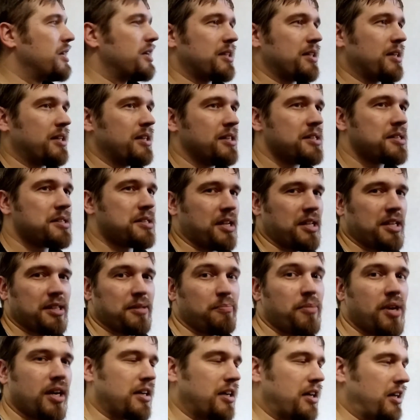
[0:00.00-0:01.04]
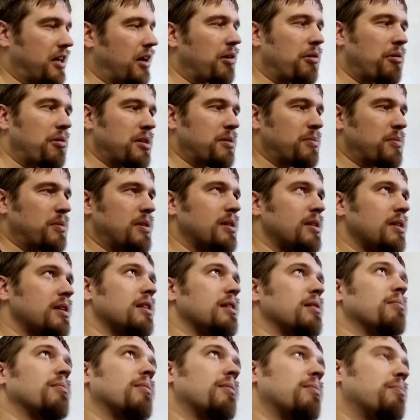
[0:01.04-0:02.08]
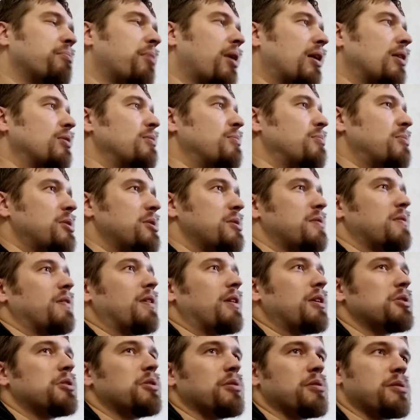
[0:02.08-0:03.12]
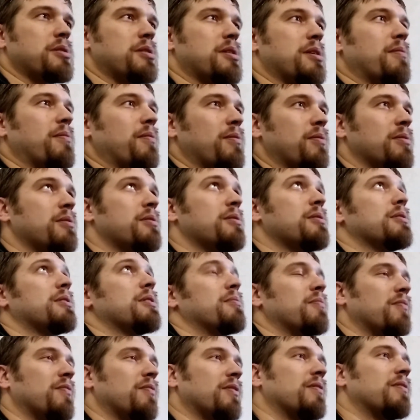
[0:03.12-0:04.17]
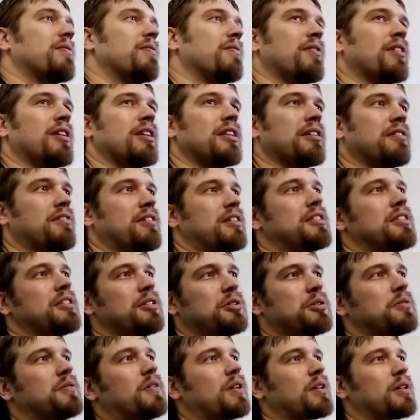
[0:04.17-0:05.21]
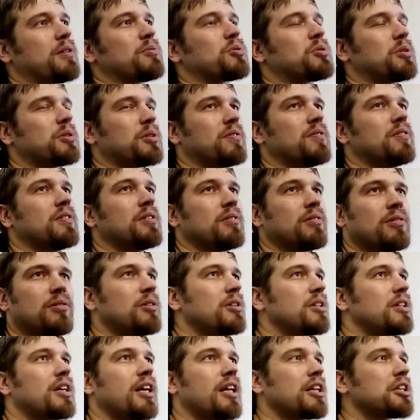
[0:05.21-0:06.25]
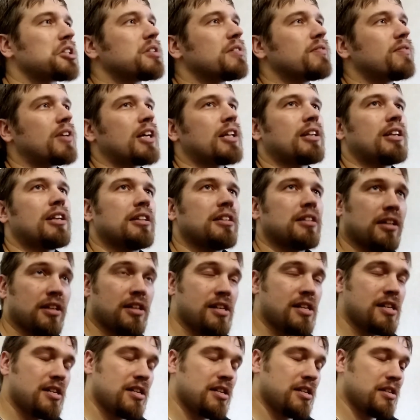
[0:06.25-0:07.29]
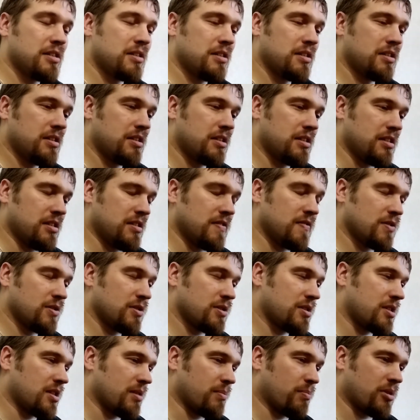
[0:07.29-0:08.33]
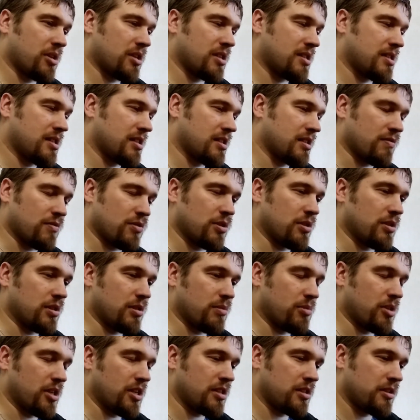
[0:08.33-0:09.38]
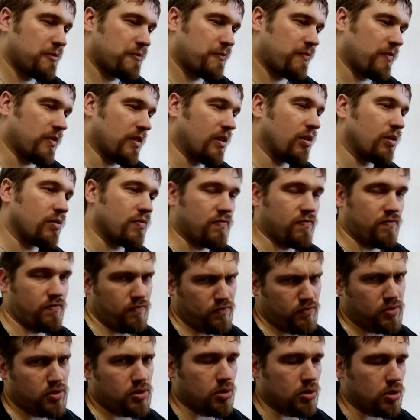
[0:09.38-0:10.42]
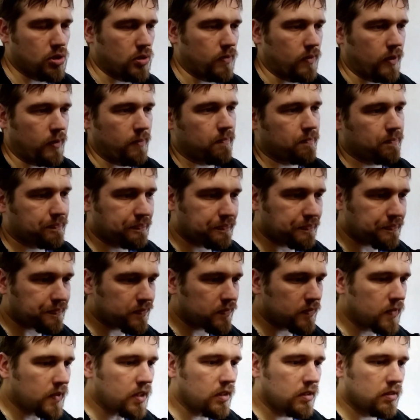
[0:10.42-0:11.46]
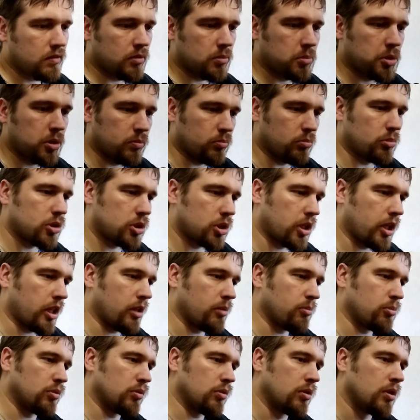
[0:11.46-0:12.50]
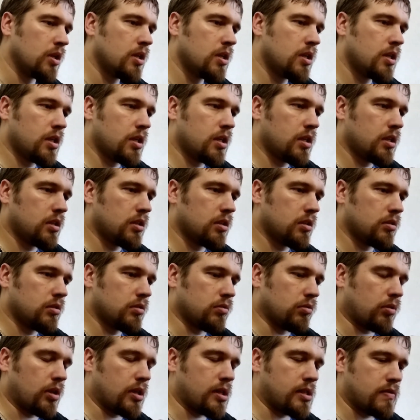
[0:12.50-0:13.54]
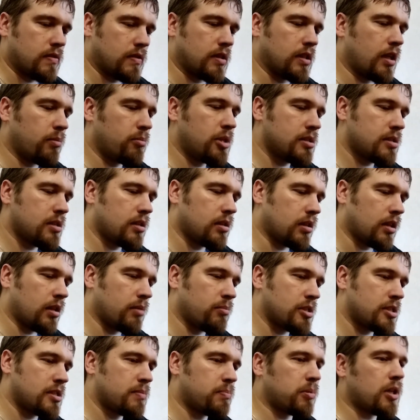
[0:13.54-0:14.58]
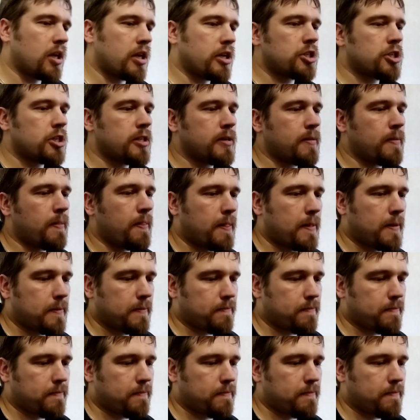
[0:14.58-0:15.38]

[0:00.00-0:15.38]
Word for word: это станет меккой какой-нибудь, да, там, паломничество начнется там, о, там, в этой квартире чувак там что-то видел. Ну, это, конечно, вряд ли, это 90% что это бред, но все же, да. В общем, больше я не буду указывать на, ми- на местоположение,